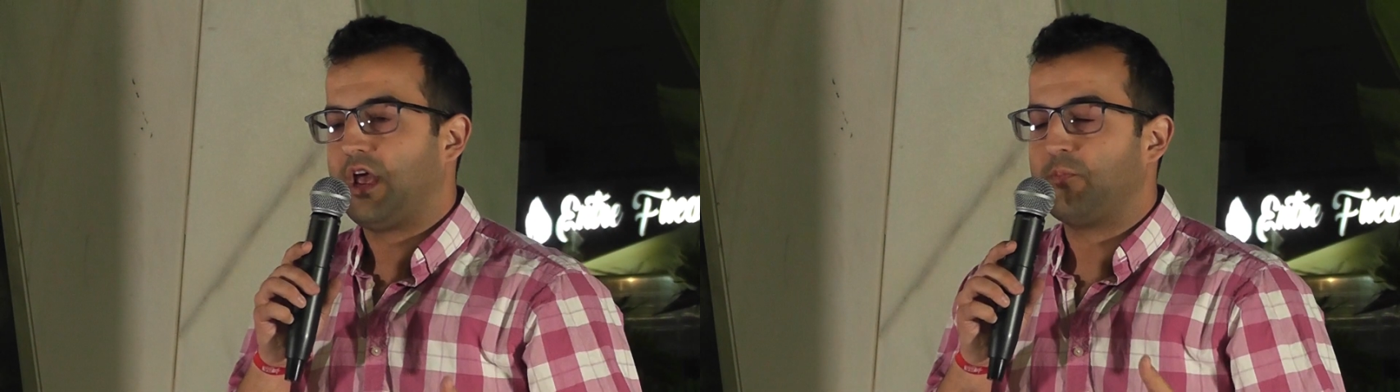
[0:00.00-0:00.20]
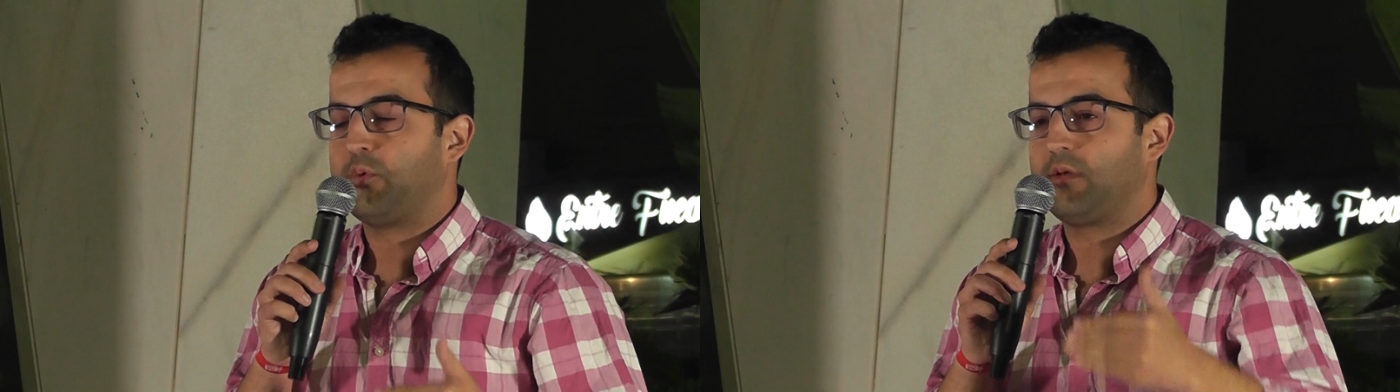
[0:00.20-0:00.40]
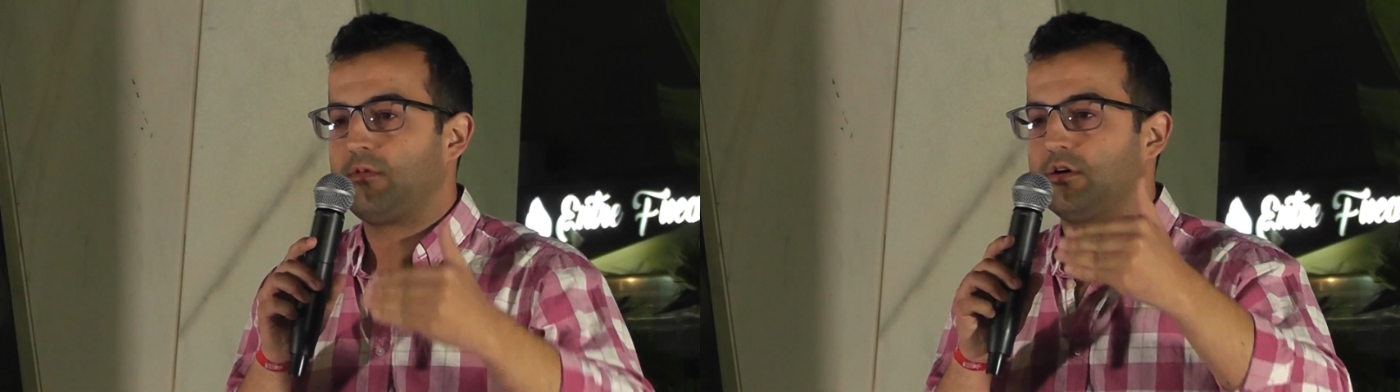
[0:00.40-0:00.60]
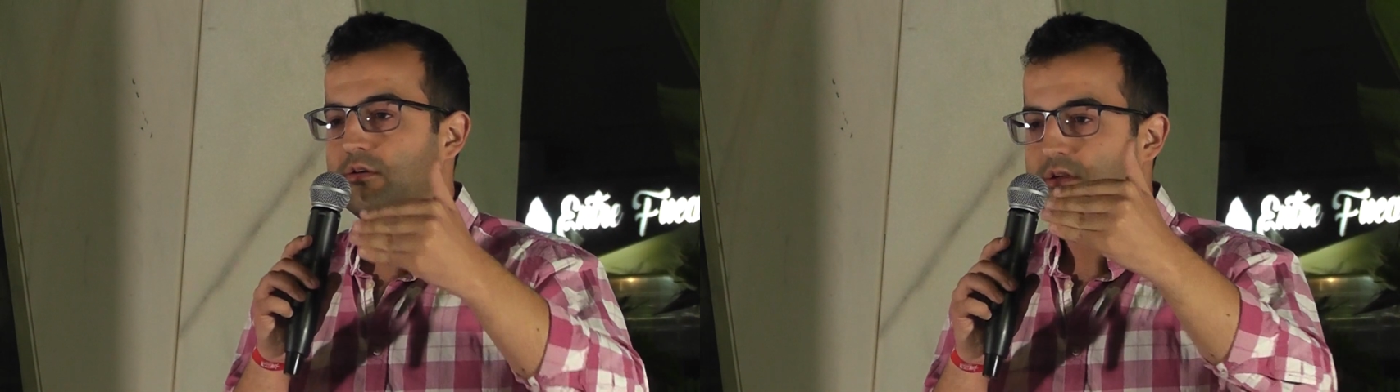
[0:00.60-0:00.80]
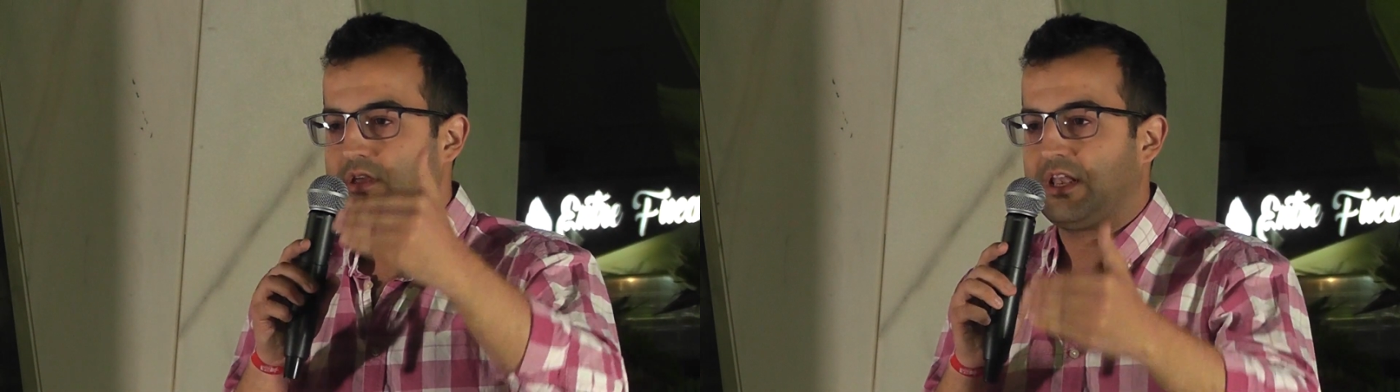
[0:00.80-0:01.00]
el pueblo
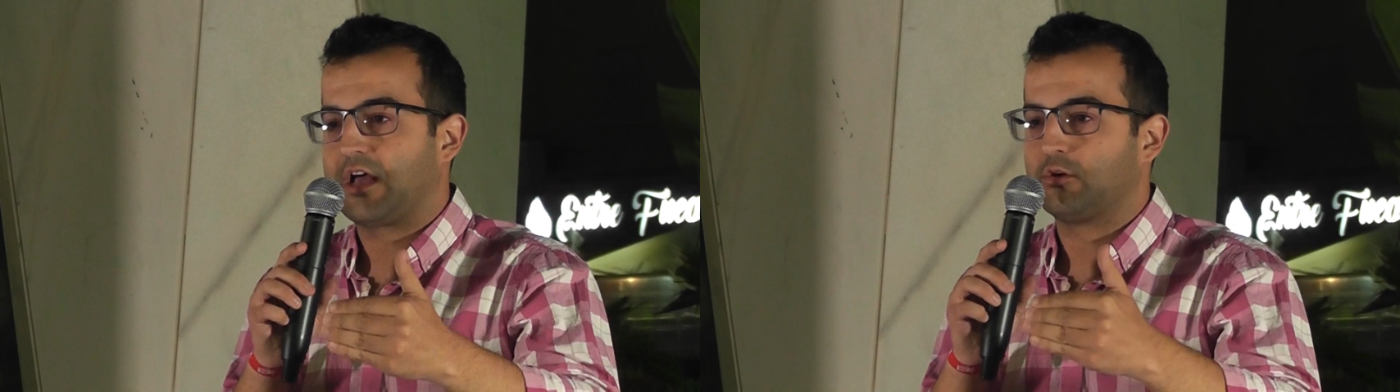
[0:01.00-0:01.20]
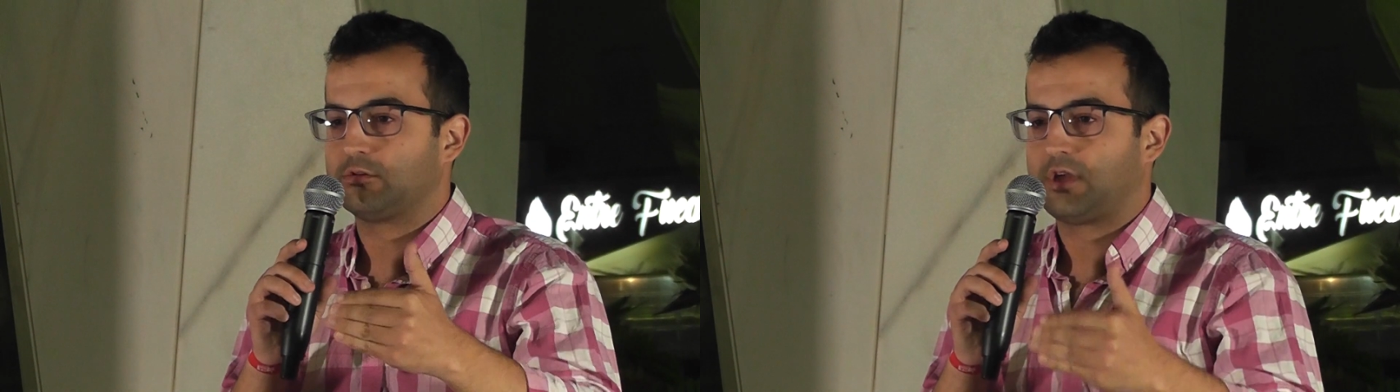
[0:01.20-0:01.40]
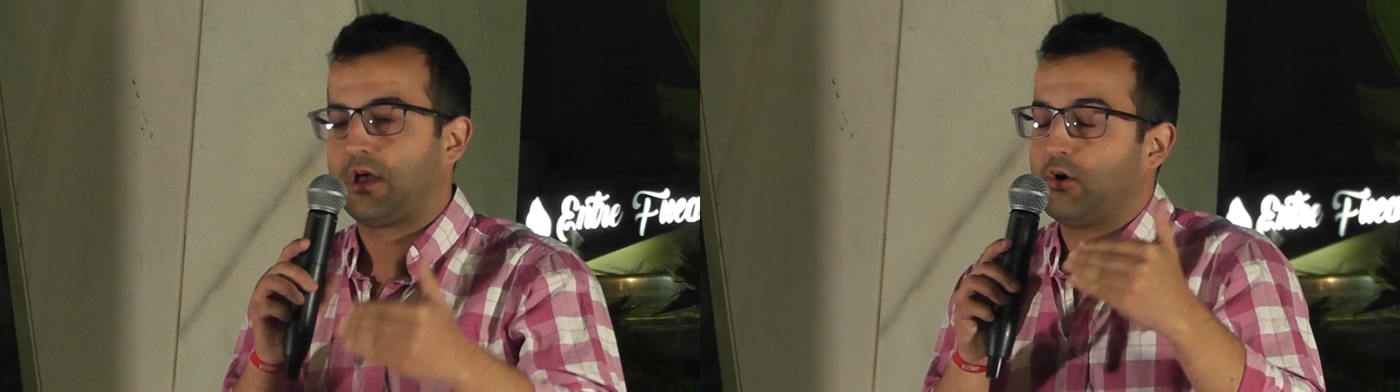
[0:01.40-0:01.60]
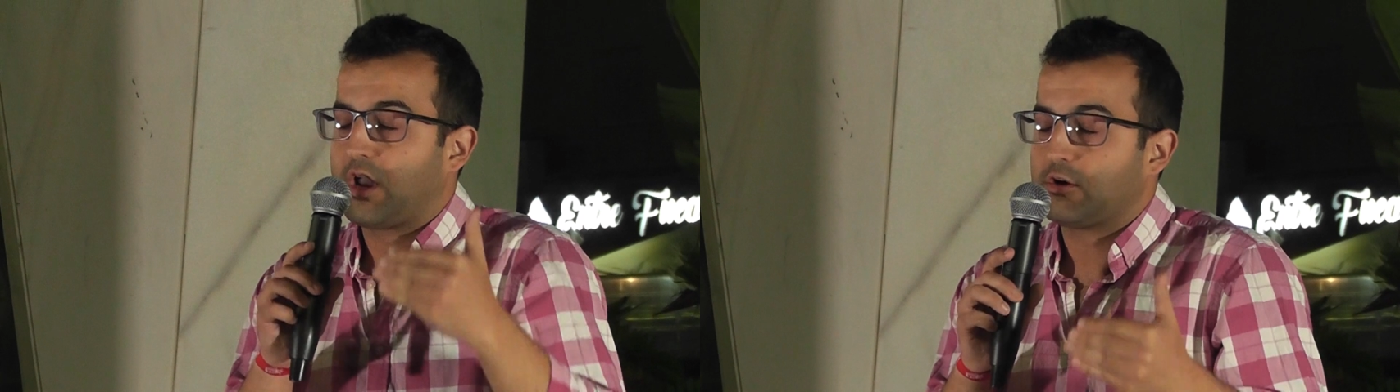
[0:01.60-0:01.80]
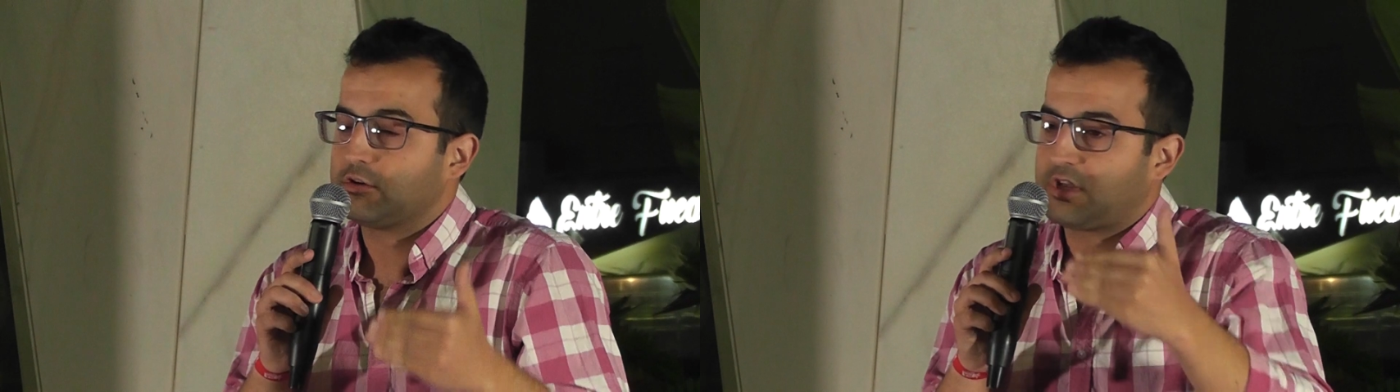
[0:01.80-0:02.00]
y la costa, o
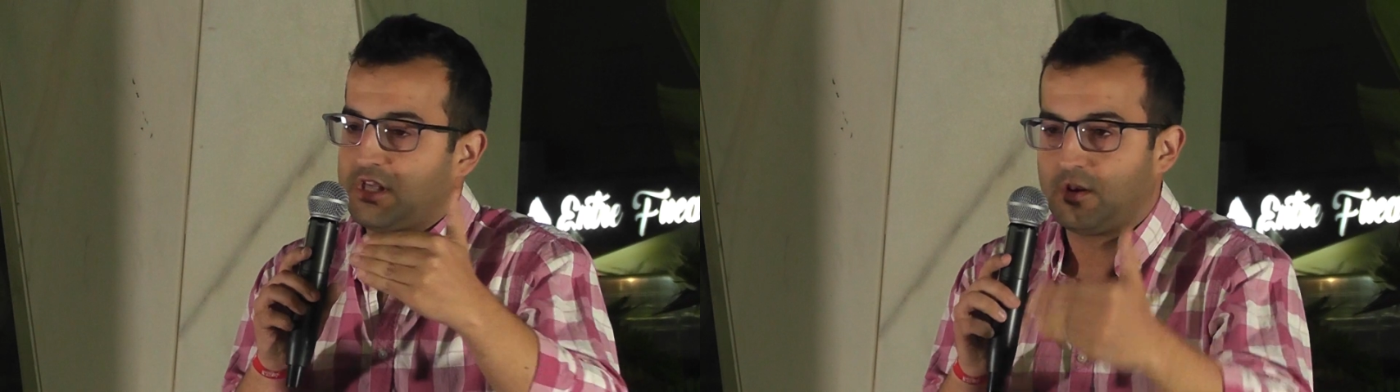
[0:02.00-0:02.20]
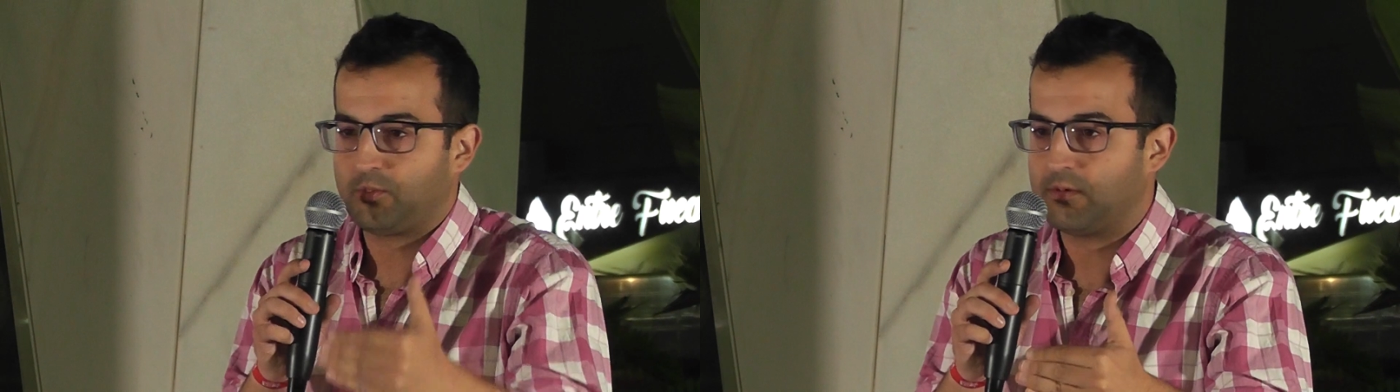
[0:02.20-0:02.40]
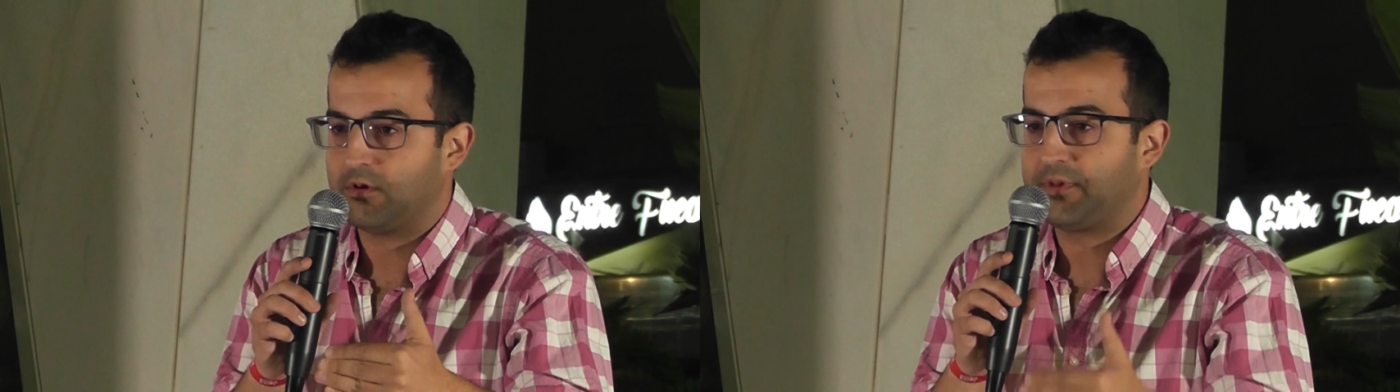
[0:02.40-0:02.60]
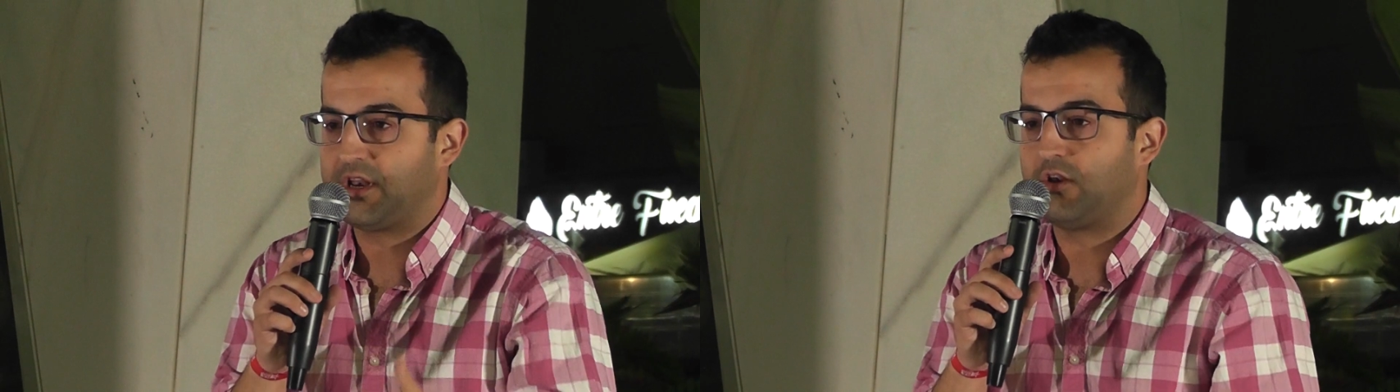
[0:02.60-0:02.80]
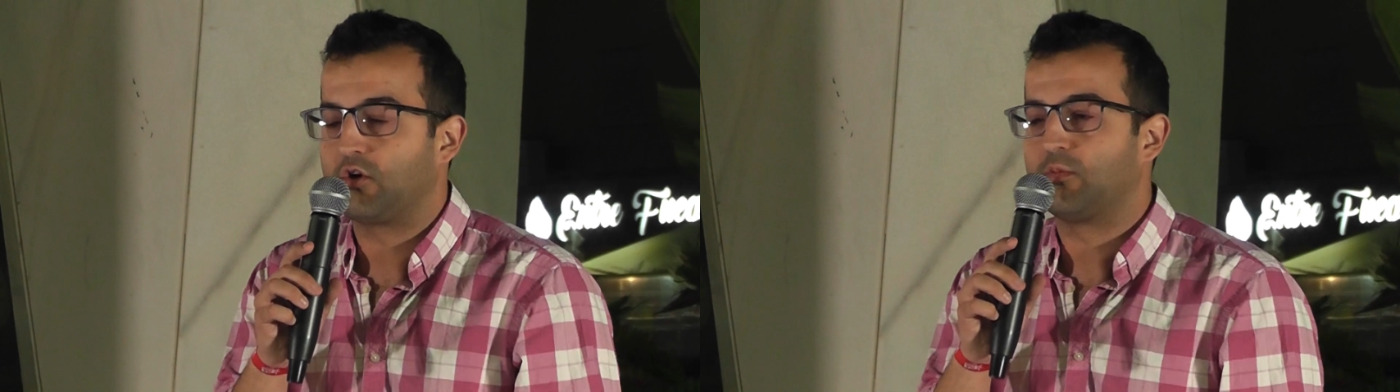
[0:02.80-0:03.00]
la costa y el pueblo,
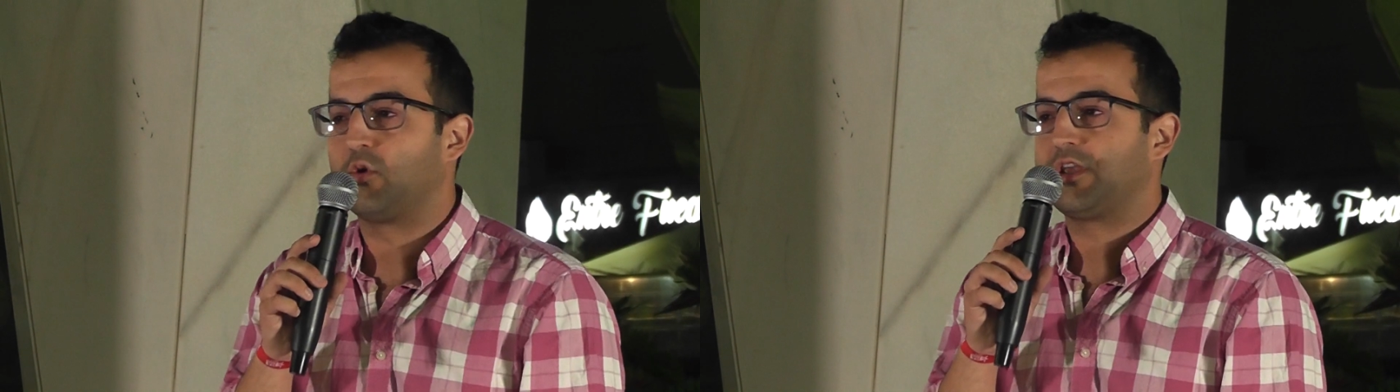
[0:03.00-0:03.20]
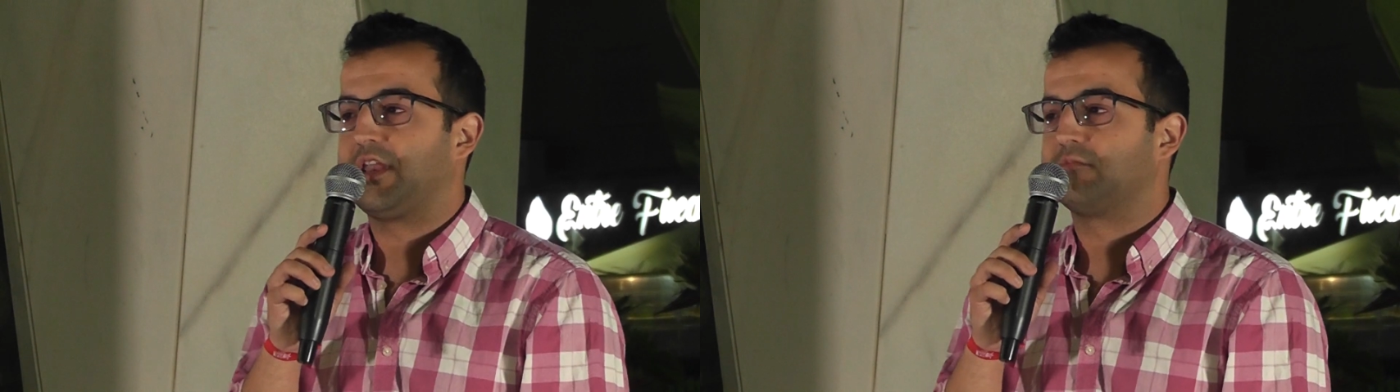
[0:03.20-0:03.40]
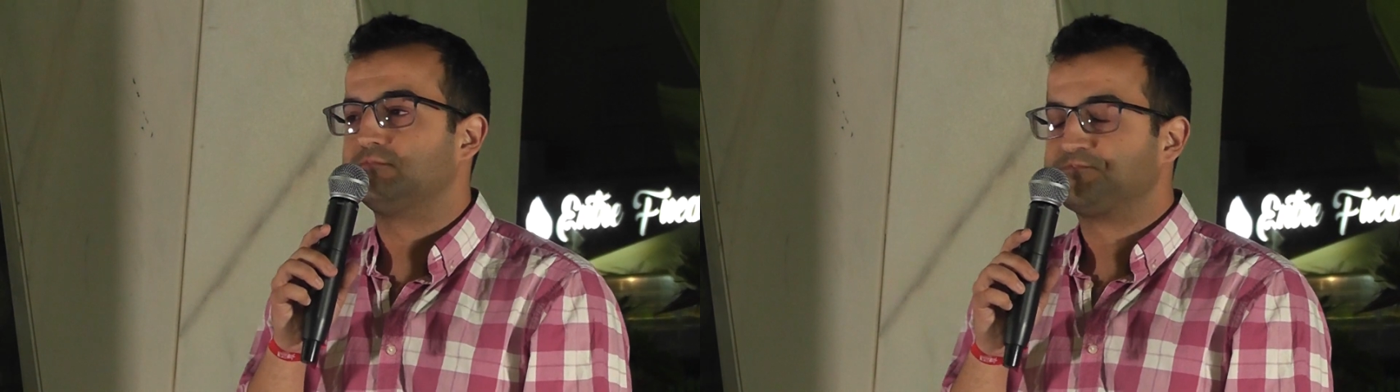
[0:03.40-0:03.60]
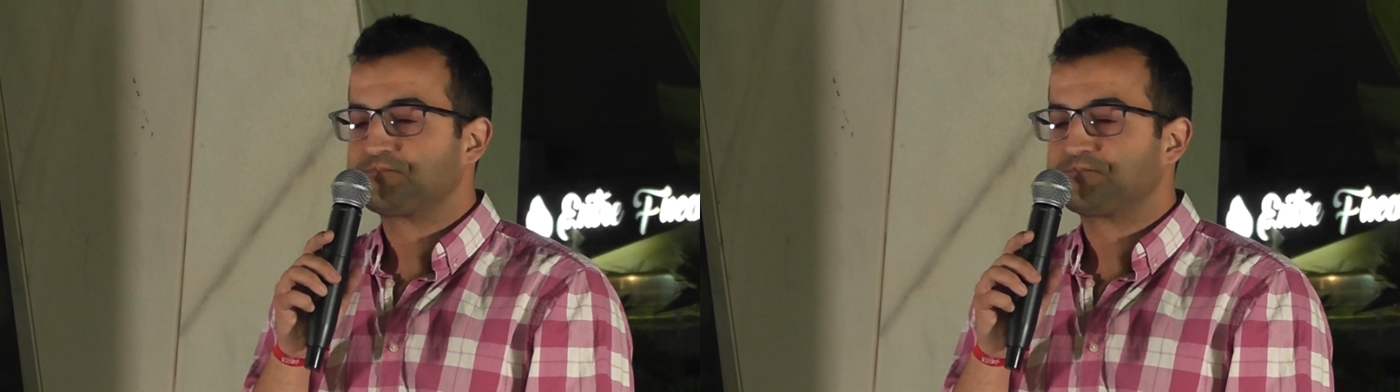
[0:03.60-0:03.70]
mírenlo como quieran.